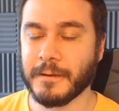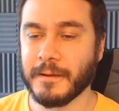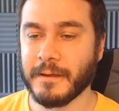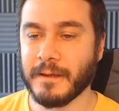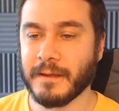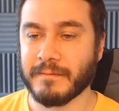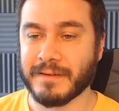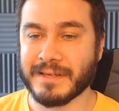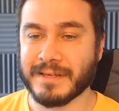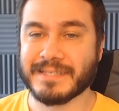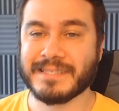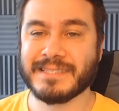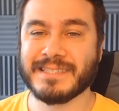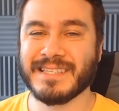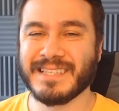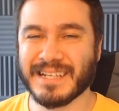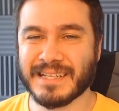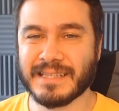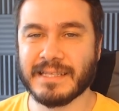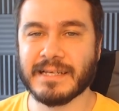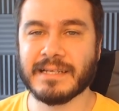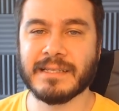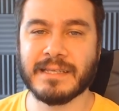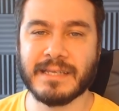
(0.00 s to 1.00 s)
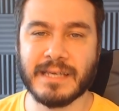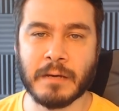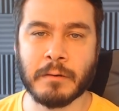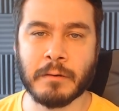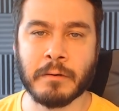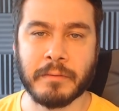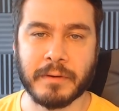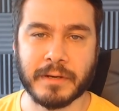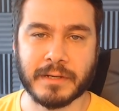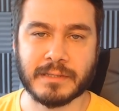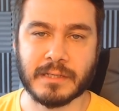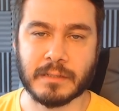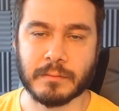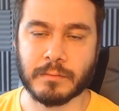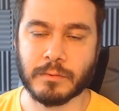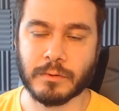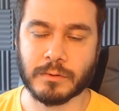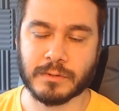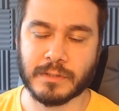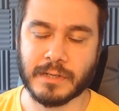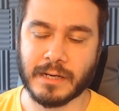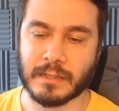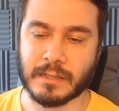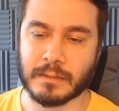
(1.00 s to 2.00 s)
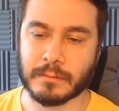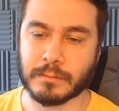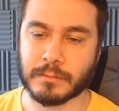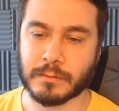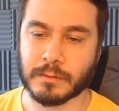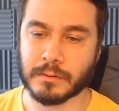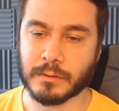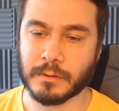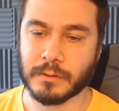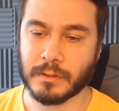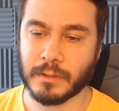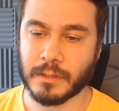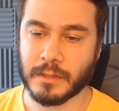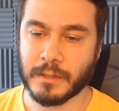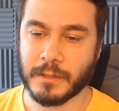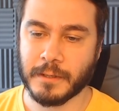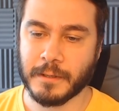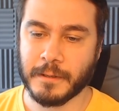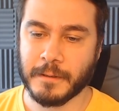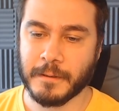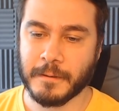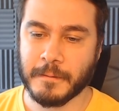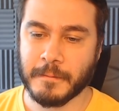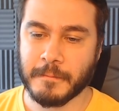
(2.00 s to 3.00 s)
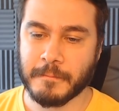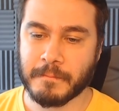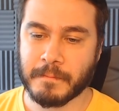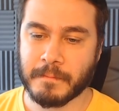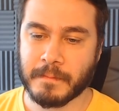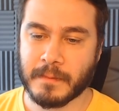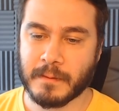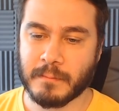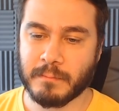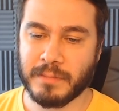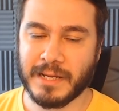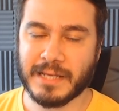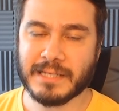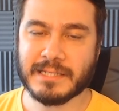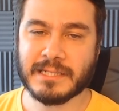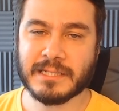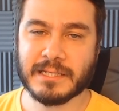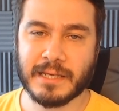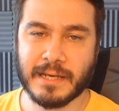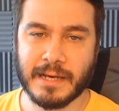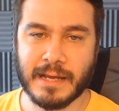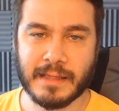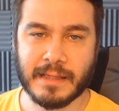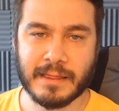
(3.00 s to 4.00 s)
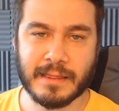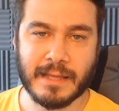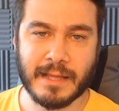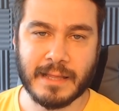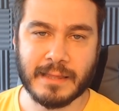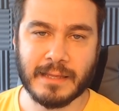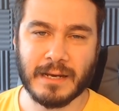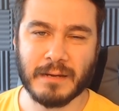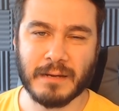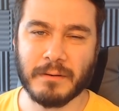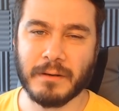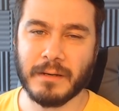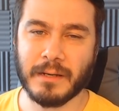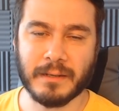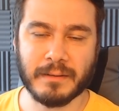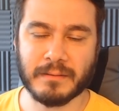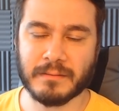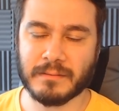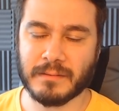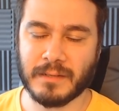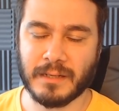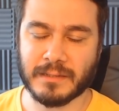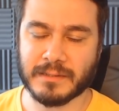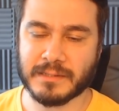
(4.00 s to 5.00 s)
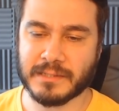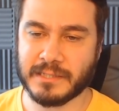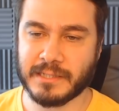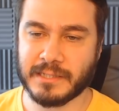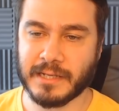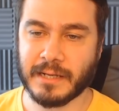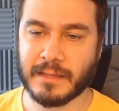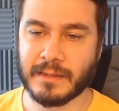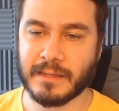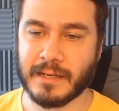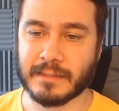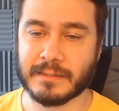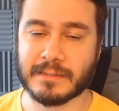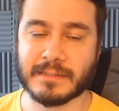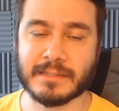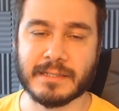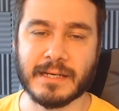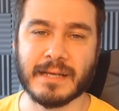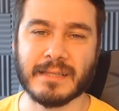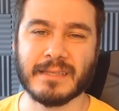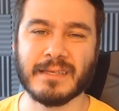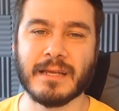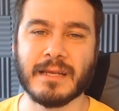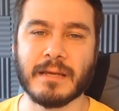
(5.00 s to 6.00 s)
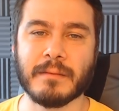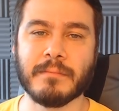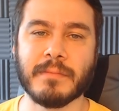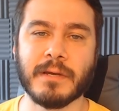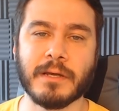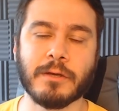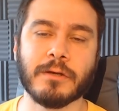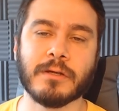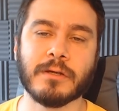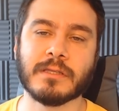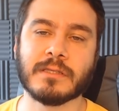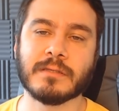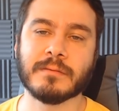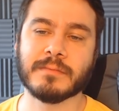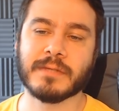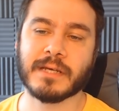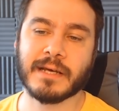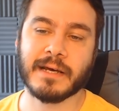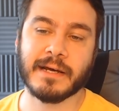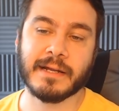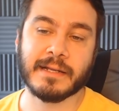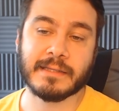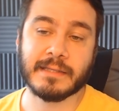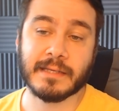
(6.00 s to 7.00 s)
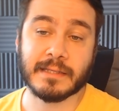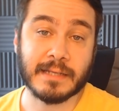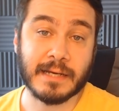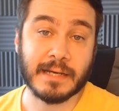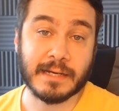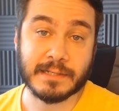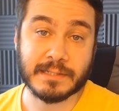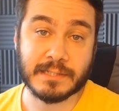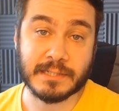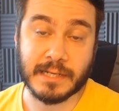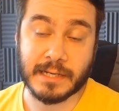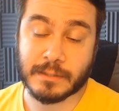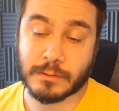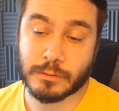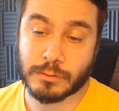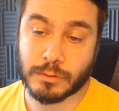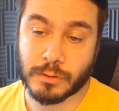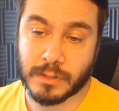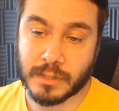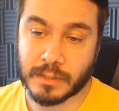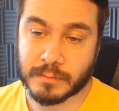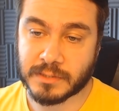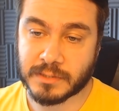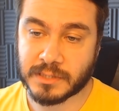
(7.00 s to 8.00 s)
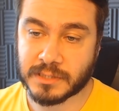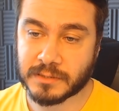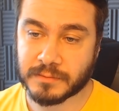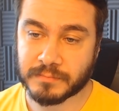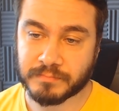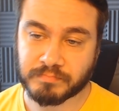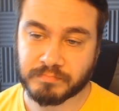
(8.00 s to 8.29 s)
Ve istediklerini yiyememek tabii o da ayrı bir konu. Biraz şikayetlendir ama alışacaklardır. Zaten NBA yönetimde kalitenin artacağını söylemiş.